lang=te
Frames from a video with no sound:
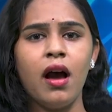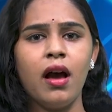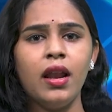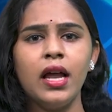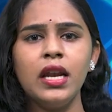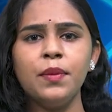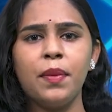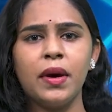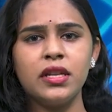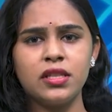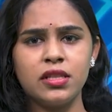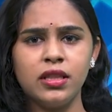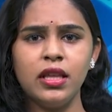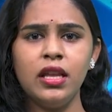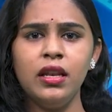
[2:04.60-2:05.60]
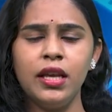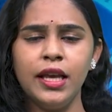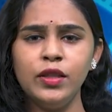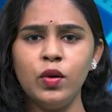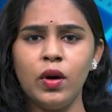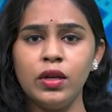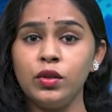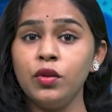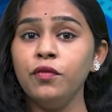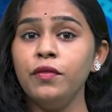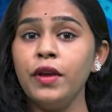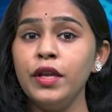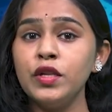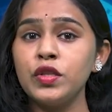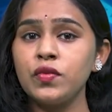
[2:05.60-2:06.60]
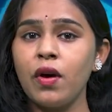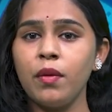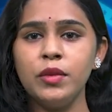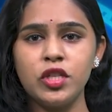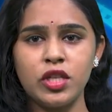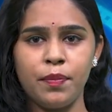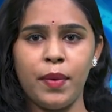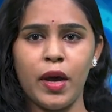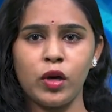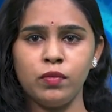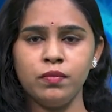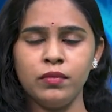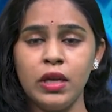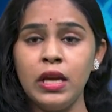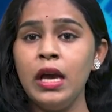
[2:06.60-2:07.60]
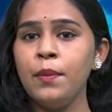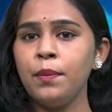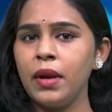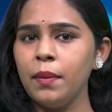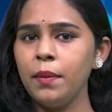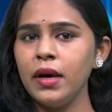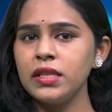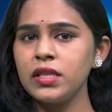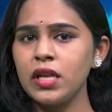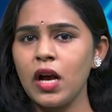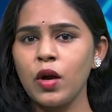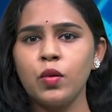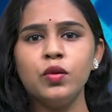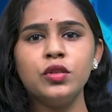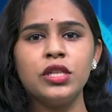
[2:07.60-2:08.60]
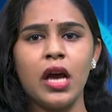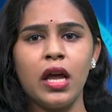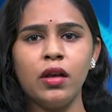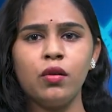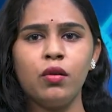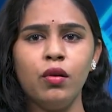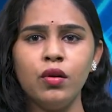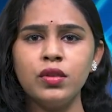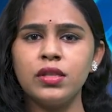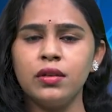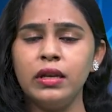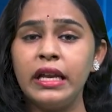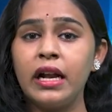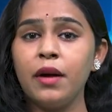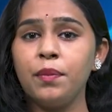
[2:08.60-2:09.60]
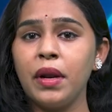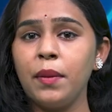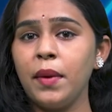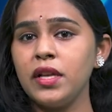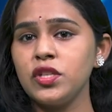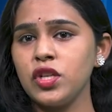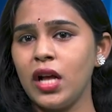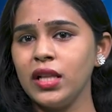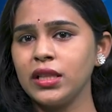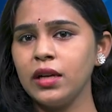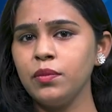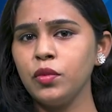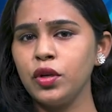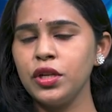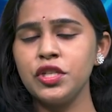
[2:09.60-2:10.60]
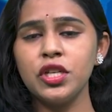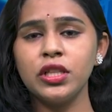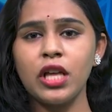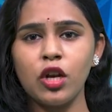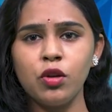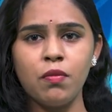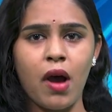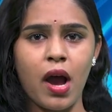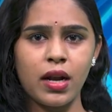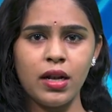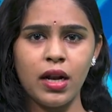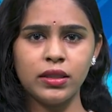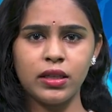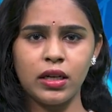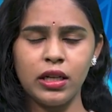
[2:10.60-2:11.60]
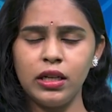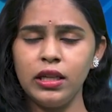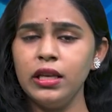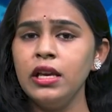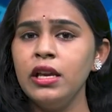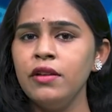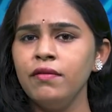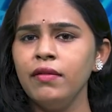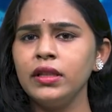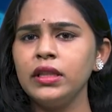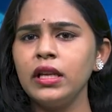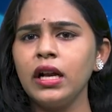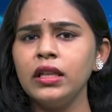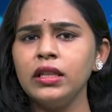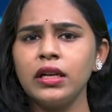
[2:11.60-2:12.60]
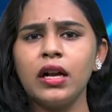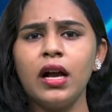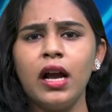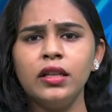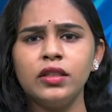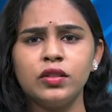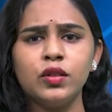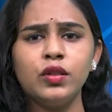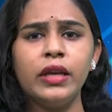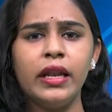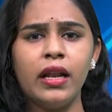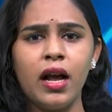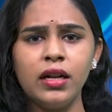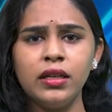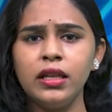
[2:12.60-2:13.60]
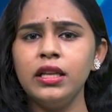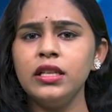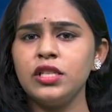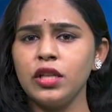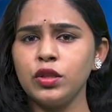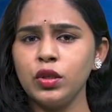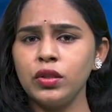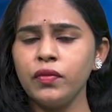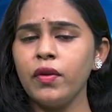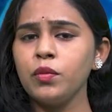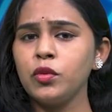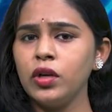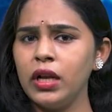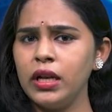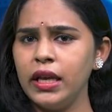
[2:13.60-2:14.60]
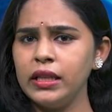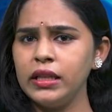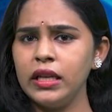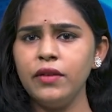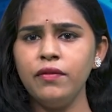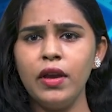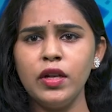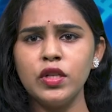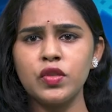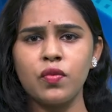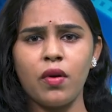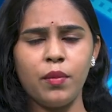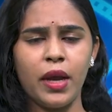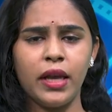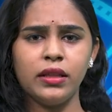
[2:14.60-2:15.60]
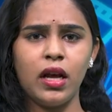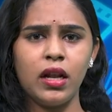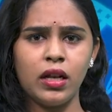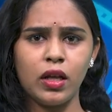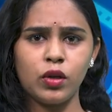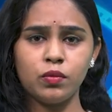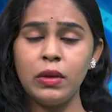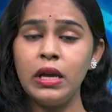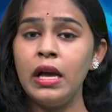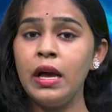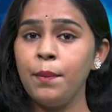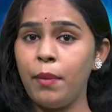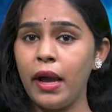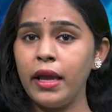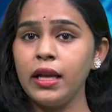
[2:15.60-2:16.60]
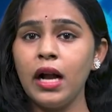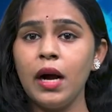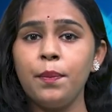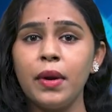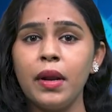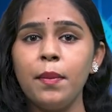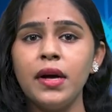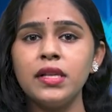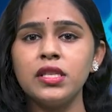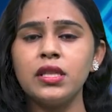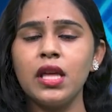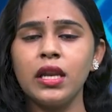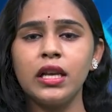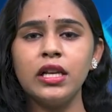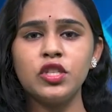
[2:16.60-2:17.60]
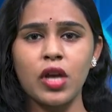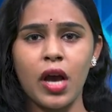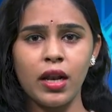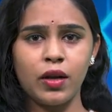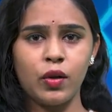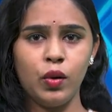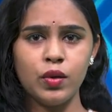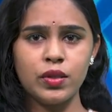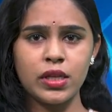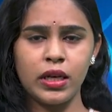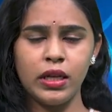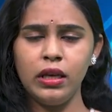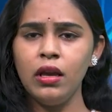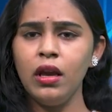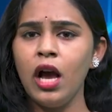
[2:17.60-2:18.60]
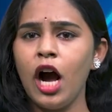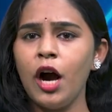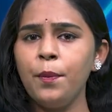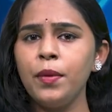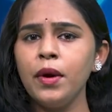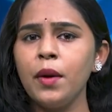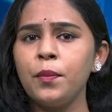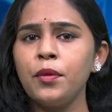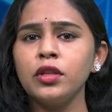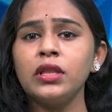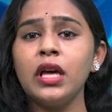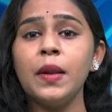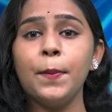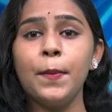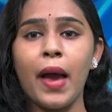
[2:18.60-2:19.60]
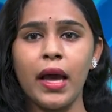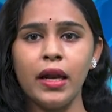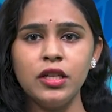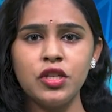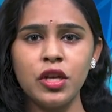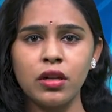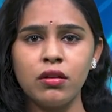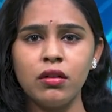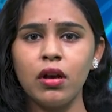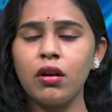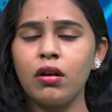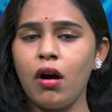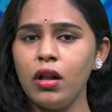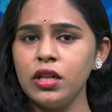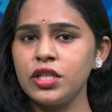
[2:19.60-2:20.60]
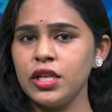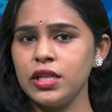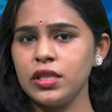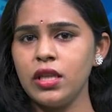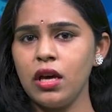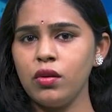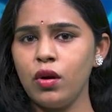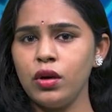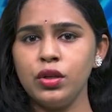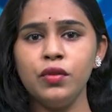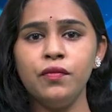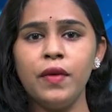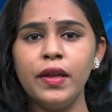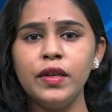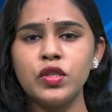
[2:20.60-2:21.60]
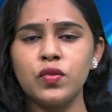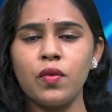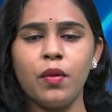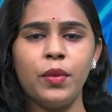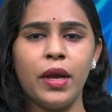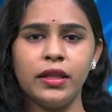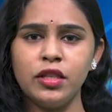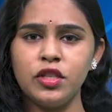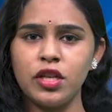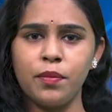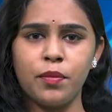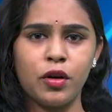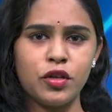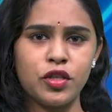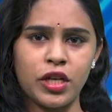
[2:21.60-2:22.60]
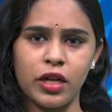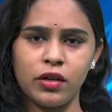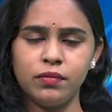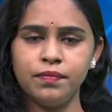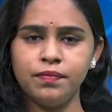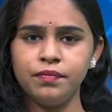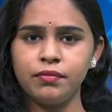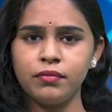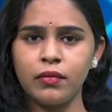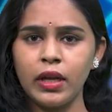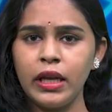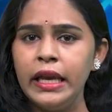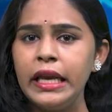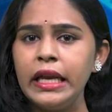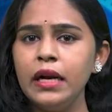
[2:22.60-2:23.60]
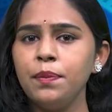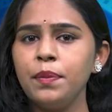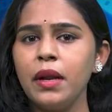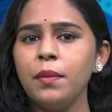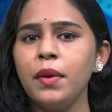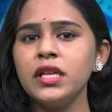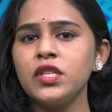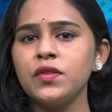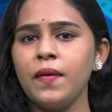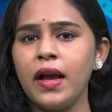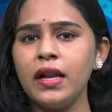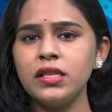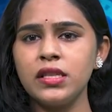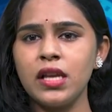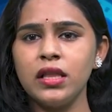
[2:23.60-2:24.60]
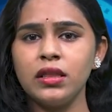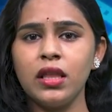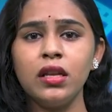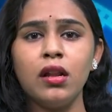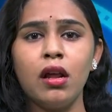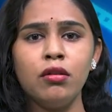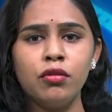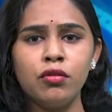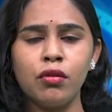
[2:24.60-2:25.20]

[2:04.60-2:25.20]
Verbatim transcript: అలాంటి పరిస్థితి లేదు అంటూ వేణుస్వామి చెప్పారు ప్రభాస్ నాకు చాలా క్లోజ్ ఇక ప్రభాస్ జాతకం గురించి తాను మాట్లాడతానని వ్యక్తిగతంగా ఆయనతో ఎలాంటి శత్రుత్వం కూడా లేదని వేణుస్వామి అయితే అన్నారు పైగా ప్రభాస్ తనకి చాలా క్లోజ్ అని అప్పుడప్పుడు తన మేనేజర్ కూడా కాల్ చేస్తారు అంటూ వేణుస్వామి అయితే చెప్పుకొచ్చారు ఇక ప్రభాస్ ఫ్యాన్స్ అంతా నన్ను